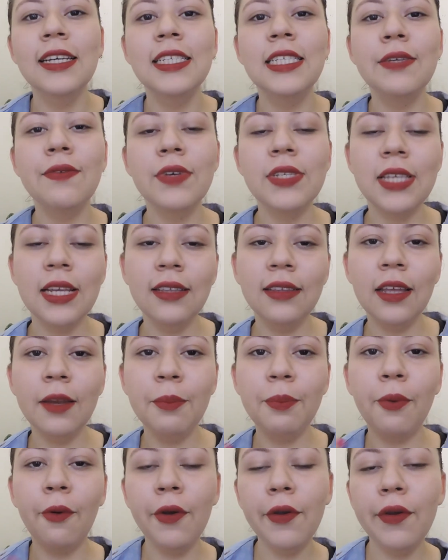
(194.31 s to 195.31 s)
Se você
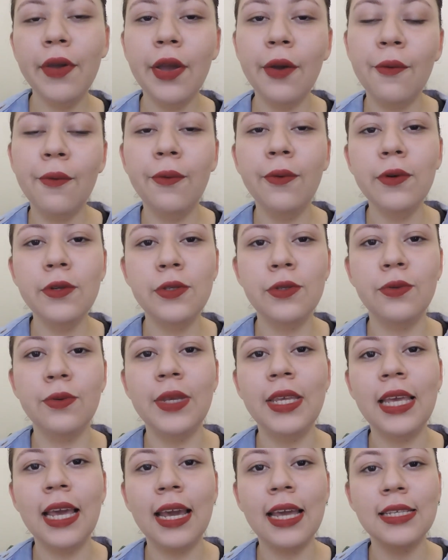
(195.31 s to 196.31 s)
interpõe o
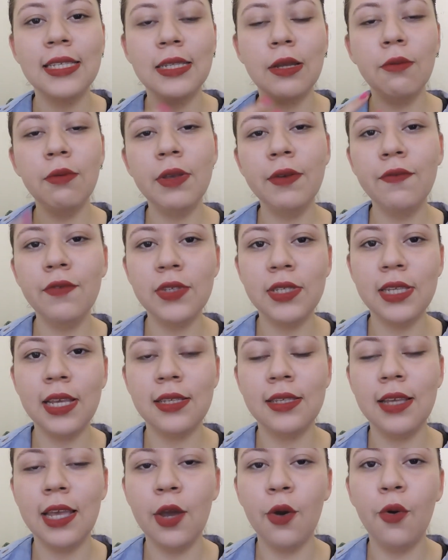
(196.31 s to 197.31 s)
recurso e a questão que
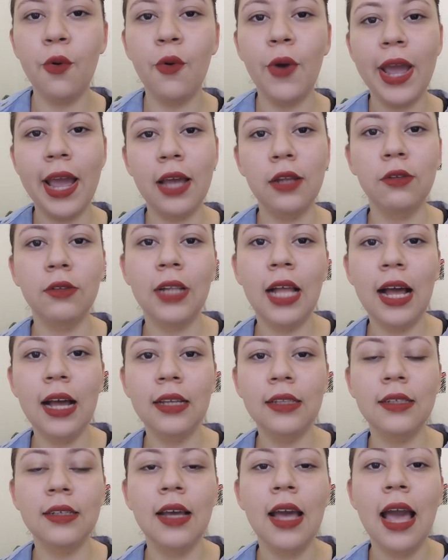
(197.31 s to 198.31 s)
você errou é
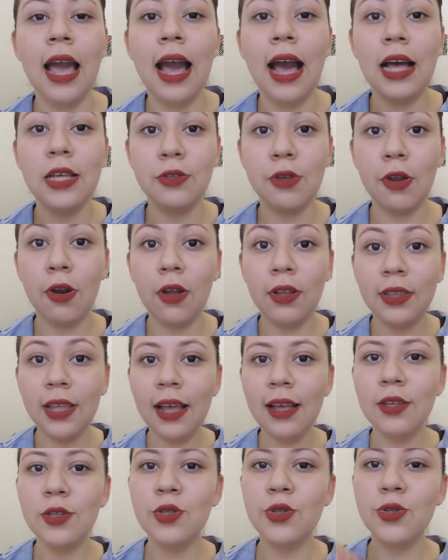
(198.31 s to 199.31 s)
anulada, a sua
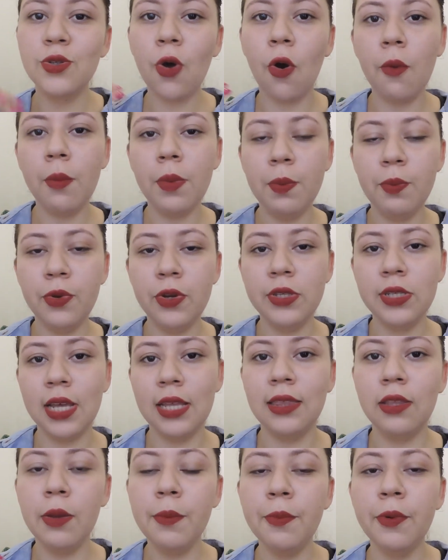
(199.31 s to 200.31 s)
nota sobe, por isso
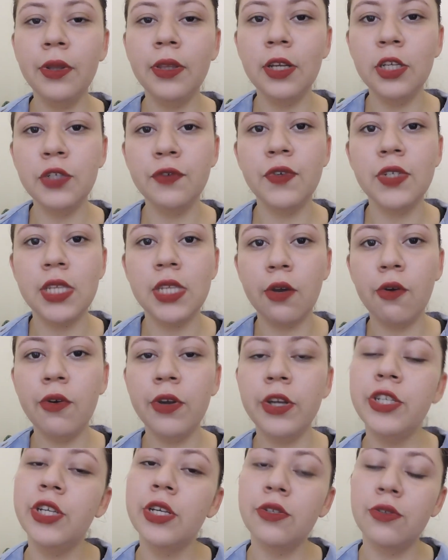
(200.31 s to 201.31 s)
que é tão importante você
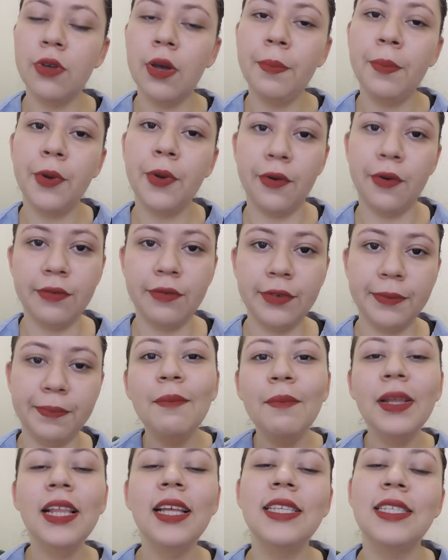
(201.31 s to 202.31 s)
corrigir a sua prova.
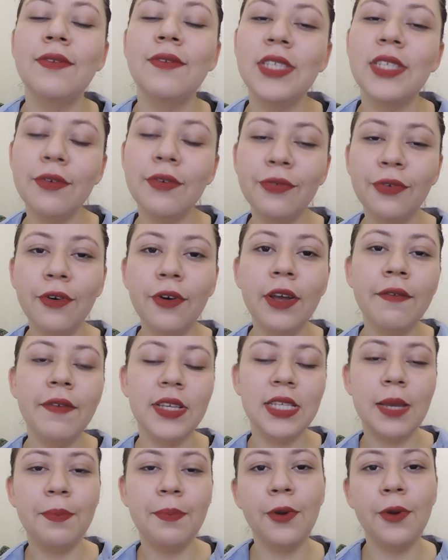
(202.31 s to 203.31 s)
Beleza, você foi,
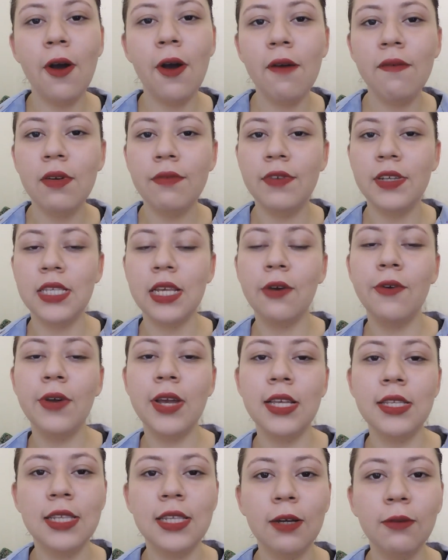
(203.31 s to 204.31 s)
fez a prova, fez a
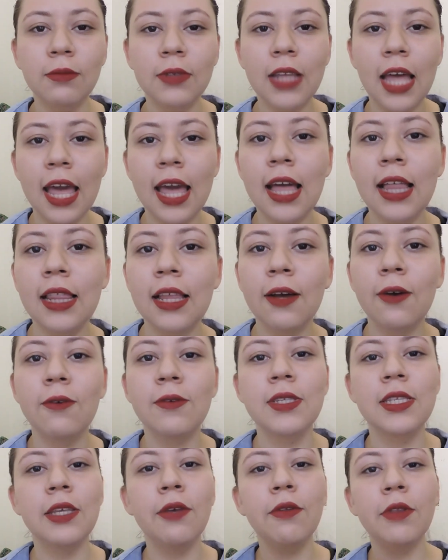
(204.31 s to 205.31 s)
correção dela,
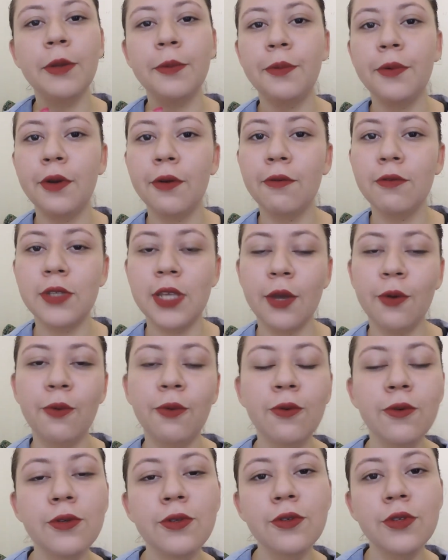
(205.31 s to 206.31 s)
conseguiu interpor alguns
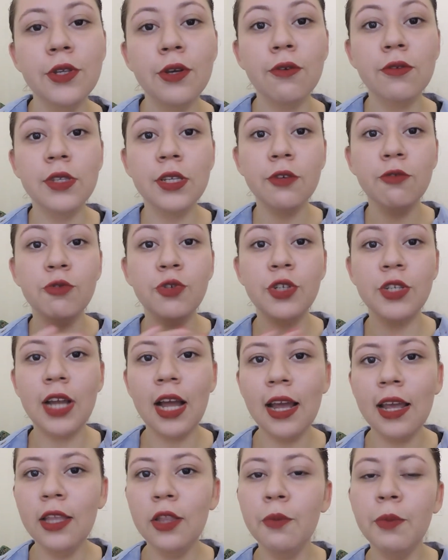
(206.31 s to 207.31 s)
recursos e conseguiu
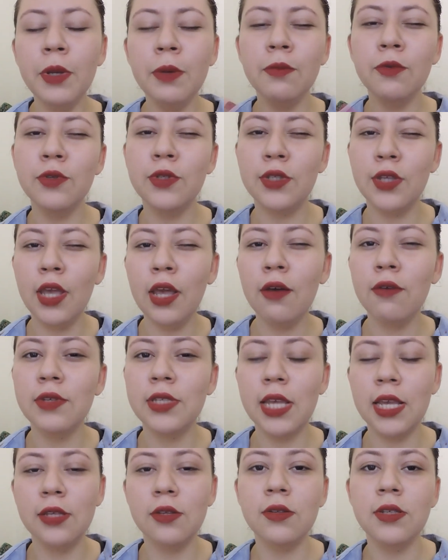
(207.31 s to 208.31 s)
tirar aí no mínimo 5,
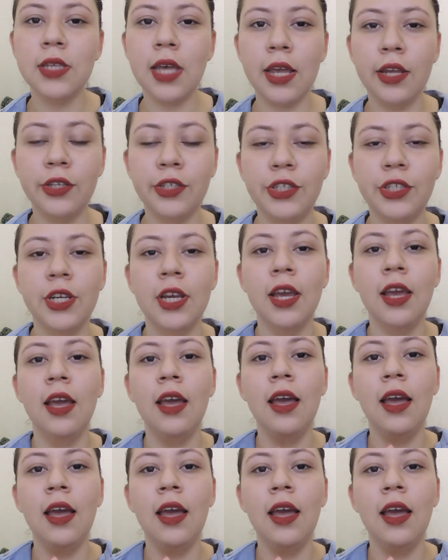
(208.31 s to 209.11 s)
6 ou 7.